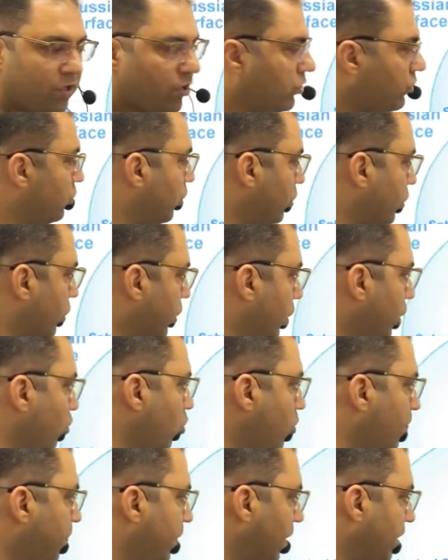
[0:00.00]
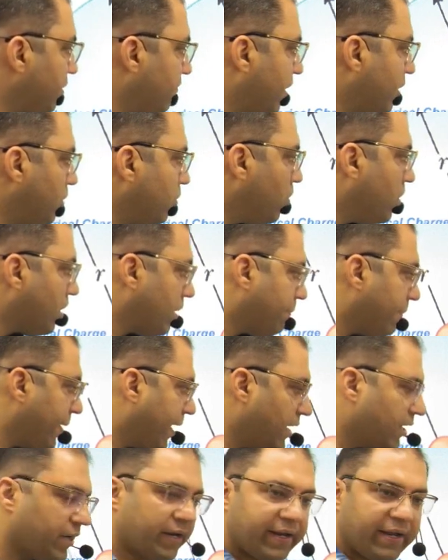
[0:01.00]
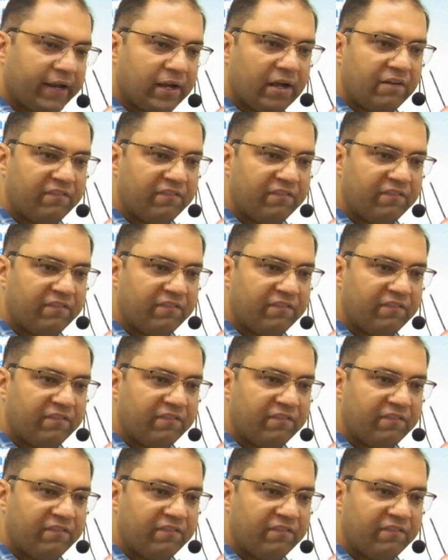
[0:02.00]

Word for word: तो क्यू प्लस वन को रिपेल करेगा